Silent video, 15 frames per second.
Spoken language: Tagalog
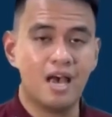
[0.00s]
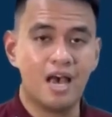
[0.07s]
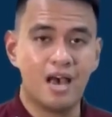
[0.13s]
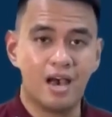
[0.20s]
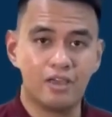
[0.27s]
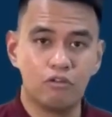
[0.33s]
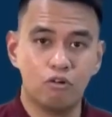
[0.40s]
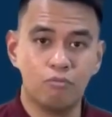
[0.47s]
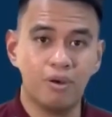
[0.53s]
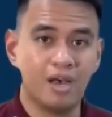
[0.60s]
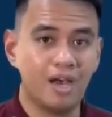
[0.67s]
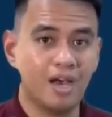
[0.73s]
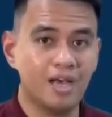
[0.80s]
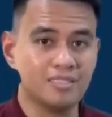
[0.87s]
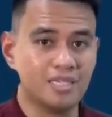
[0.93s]
uh, ngayong
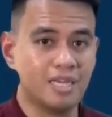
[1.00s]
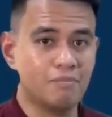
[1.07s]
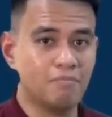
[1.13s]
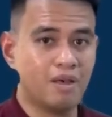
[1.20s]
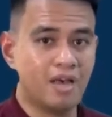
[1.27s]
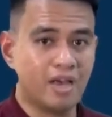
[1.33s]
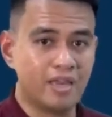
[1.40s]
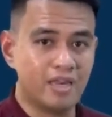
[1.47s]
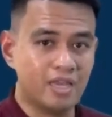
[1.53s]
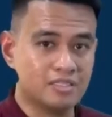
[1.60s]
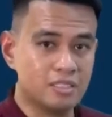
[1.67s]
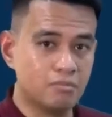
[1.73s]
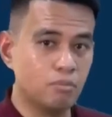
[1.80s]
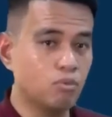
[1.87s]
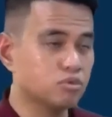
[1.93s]
umaga sa ilang bahagi ng
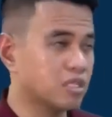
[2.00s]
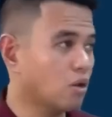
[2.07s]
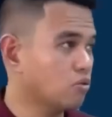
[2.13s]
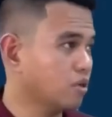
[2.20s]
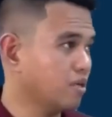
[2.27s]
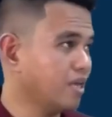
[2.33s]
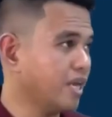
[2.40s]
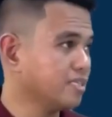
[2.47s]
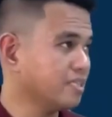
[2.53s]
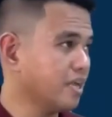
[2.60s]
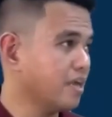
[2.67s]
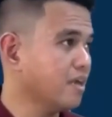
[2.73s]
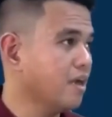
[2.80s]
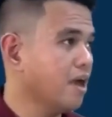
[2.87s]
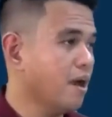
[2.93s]
Cebu, Southern
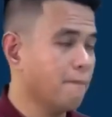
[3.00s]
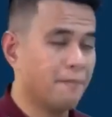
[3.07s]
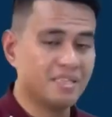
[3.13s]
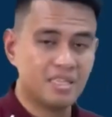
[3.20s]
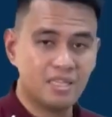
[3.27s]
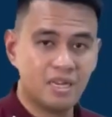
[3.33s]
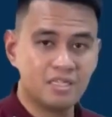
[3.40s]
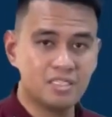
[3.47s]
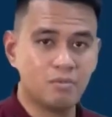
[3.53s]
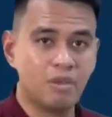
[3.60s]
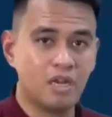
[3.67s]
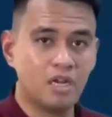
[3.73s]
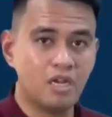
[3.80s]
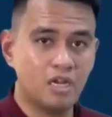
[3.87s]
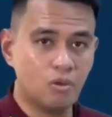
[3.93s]
Leyte, pati na rin sa
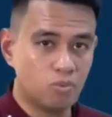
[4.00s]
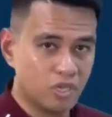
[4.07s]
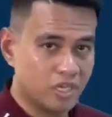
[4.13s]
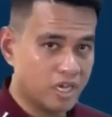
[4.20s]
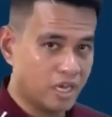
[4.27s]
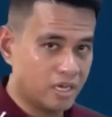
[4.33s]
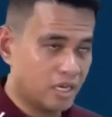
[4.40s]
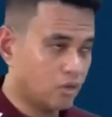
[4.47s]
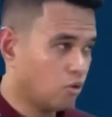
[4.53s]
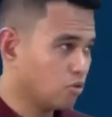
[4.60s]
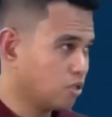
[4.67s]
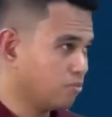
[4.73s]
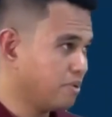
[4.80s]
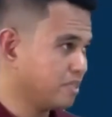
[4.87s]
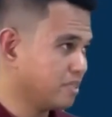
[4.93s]
mga ilalalawigan ng
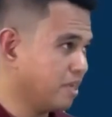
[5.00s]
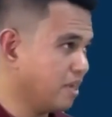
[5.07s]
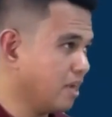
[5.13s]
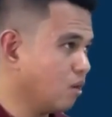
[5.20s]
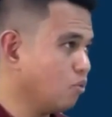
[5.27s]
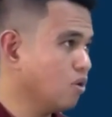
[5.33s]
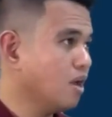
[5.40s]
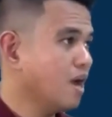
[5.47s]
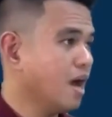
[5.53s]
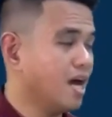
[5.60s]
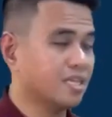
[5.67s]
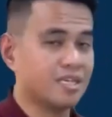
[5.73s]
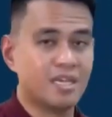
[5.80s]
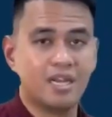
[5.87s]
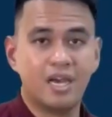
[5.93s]
Northern Mindanao
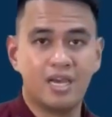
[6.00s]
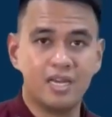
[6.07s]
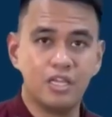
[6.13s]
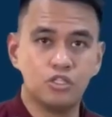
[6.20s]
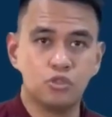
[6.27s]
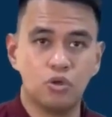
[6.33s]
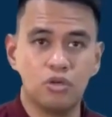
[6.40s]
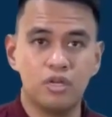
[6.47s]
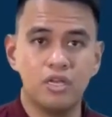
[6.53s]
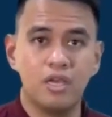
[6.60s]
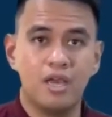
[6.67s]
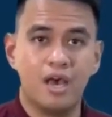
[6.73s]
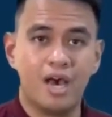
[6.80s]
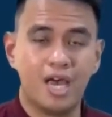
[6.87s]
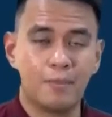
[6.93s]
at Caraga Region
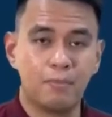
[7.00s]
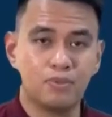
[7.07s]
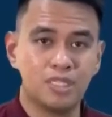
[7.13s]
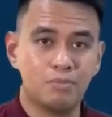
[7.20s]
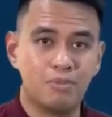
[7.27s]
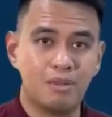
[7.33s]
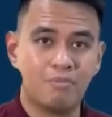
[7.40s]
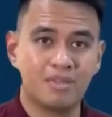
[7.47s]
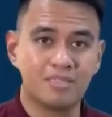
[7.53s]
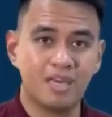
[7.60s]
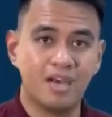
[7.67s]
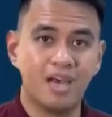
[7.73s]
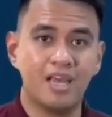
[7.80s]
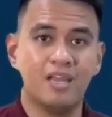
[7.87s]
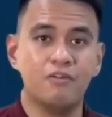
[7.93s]
ay posible
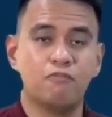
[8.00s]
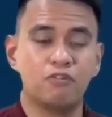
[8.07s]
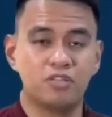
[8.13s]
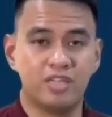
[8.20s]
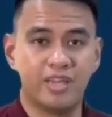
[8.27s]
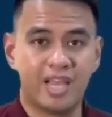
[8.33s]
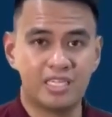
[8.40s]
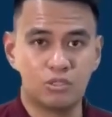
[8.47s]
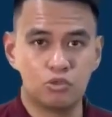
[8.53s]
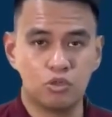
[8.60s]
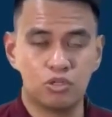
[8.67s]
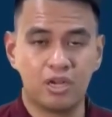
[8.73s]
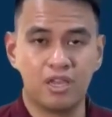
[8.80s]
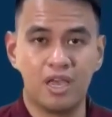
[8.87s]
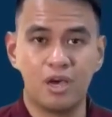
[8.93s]
magtagal for the next 2 to
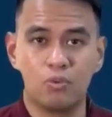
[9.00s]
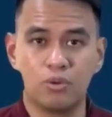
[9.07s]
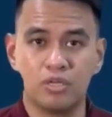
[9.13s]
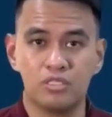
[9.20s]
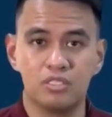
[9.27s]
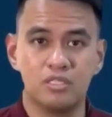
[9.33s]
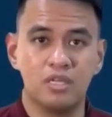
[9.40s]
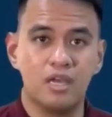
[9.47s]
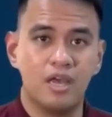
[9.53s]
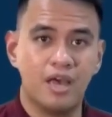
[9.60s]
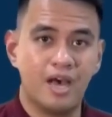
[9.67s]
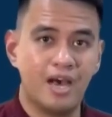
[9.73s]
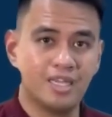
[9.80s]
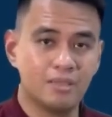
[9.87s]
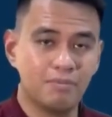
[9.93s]
3 hours
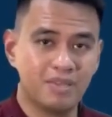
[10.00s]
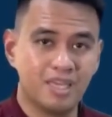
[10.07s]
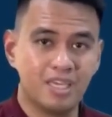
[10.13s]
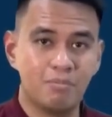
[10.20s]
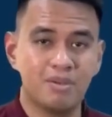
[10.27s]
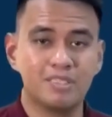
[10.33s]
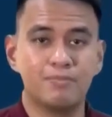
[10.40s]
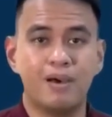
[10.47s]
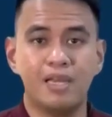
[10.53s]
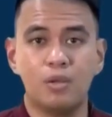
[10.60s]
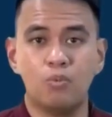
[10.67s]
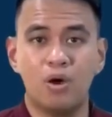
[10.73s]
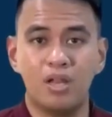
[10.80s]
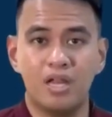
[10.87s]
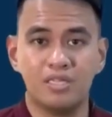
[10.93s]
at magiging mas
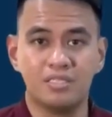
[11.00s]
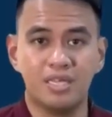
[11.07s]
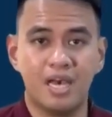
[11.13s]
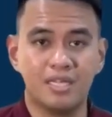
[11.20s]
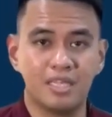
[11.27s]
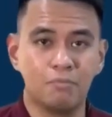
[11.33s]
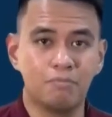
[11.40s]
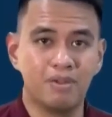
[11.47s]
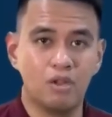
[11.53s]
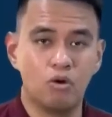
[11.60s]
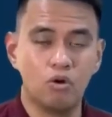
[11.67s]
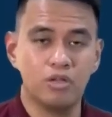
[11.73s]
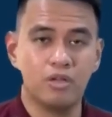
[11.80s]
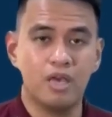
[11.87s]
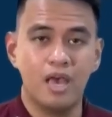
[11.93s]
maaliwalas na ating
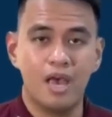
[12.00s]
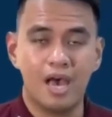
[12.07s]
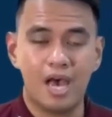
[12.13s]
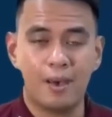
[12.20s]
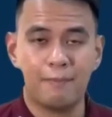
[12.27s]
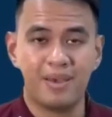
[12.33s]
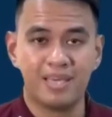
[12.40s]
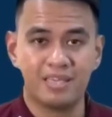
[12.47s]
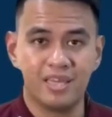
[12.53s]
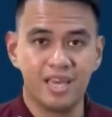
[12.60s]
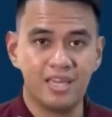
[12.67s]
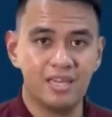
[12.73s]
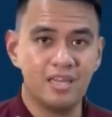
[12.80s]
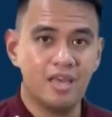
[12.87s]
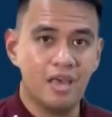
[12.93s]
panahon uh, by
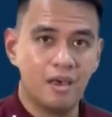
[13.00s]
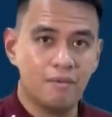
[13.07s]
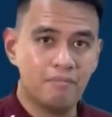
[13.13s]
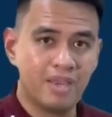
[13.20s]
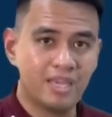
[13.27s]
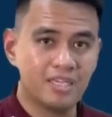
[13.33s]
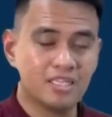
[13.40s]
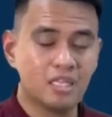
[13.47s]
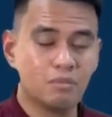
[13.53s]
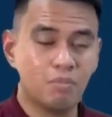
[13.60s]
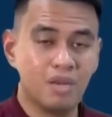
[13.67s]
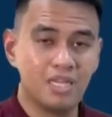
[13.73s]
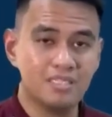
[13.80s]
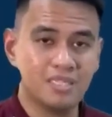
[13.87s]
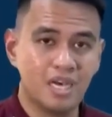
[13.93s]
then. Mainit at
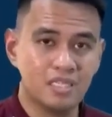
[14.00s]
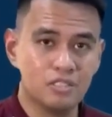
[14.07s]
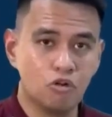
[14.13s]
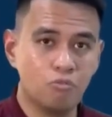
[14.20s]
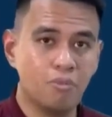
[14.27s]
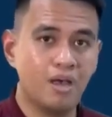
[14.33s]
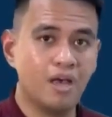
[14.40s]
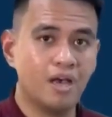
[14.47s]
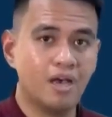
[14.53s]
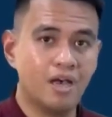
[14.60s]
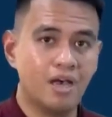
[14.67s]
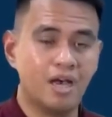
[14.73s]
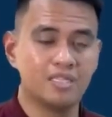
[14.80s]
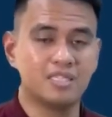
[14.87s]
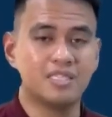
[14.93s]
malinsangan sa umaga
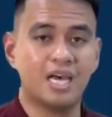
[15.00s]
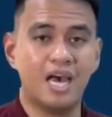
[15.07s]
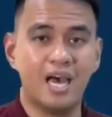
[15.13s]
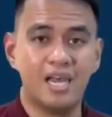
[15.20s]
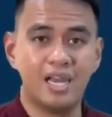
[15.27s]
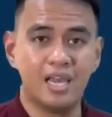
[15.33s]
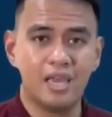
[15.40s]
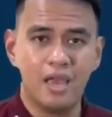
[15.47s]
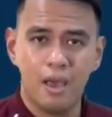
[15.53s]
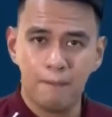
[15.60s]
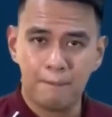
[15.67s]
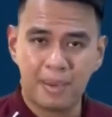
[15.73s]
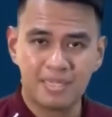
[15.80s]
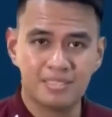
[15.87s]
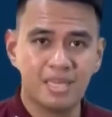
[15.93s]
hanggang sa tanghali.
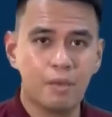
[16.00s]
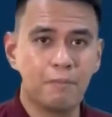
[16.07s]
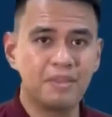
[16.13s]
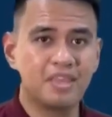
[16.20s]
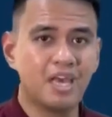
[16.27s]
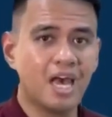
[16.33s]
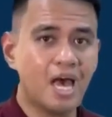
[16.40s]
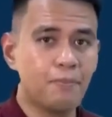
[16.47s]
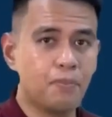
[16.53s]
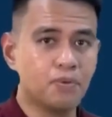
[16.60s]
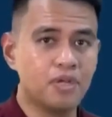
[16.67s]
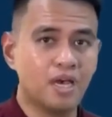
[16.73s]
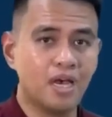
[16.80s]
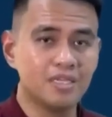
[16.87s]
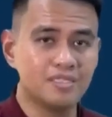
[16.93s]
Pagsapit ng hapon
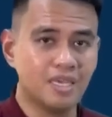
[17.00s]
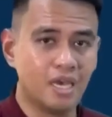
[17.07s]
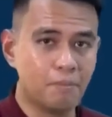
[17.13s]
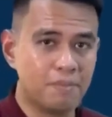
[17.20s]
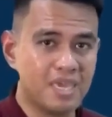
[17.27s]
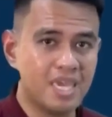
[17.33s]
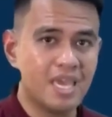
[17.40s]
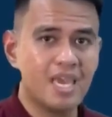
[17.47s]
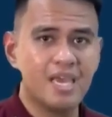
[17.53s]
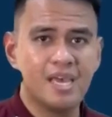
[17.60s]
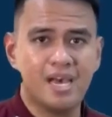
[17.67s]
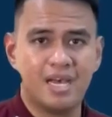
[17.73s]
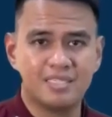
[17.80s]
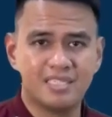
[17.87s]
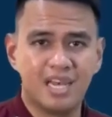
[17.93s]
hanggang sa gabi,
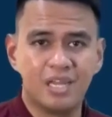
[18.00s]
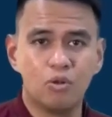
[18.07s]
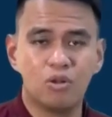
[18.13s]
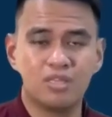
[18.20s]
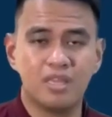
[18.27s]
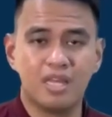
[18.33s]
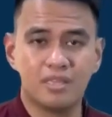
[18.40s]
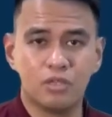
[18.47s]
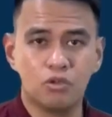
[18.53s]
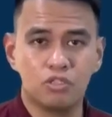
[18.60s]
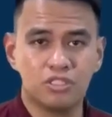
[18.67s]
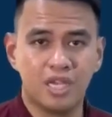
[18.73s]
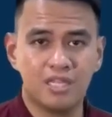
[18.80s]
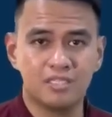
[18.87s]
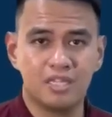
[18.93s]
asahan ulit natin yung
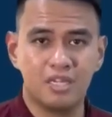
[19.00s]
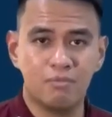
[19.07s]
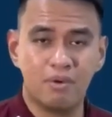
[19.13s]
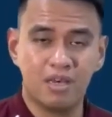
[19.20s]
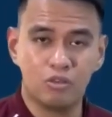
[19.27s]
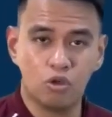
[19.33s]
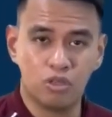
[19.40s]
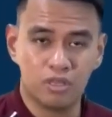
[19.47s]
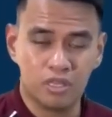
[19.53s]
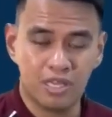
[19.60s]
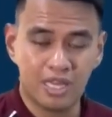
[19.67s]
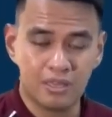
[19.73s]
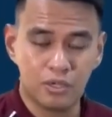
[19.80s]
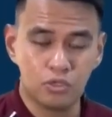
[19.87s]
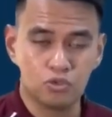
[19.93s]
chance ng mga th
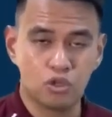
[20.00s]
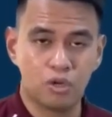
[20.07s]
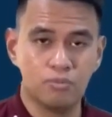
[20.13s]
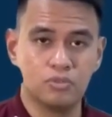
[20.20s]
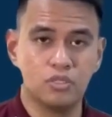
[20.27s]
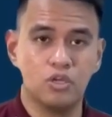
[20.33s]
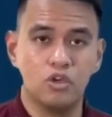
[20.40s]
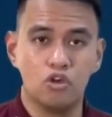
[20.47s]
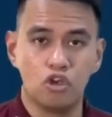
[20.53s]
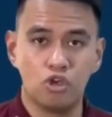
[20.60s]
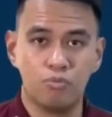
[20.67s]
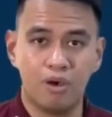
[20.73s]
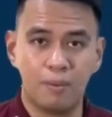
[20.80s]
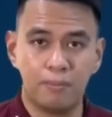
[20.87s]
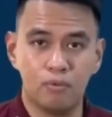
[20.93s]
thunderstorms,
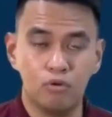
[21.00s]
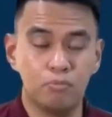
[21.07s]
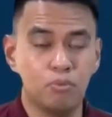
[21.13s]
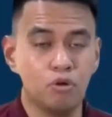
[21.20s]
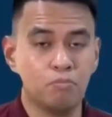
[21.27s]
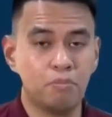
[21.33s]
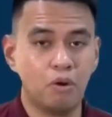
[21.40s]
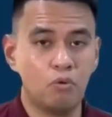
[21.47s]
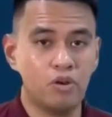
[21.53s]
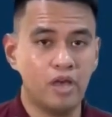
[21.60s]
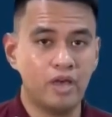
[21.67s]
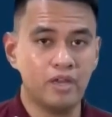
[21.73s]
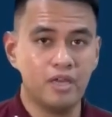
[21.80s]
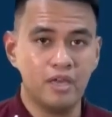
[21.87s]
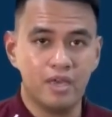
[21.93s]
yung mga pulupulong
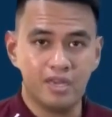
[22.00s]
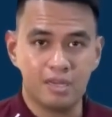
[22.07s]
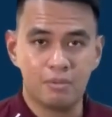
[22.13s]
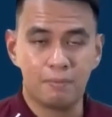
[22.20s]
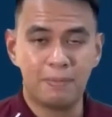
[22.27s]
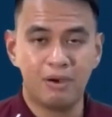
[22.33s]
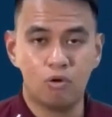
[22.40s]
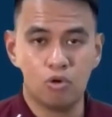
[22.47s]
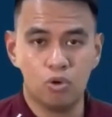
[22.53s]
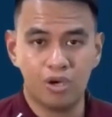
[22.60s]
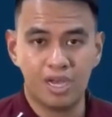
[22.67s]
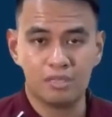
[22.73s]
pag-ulan na may pagkulog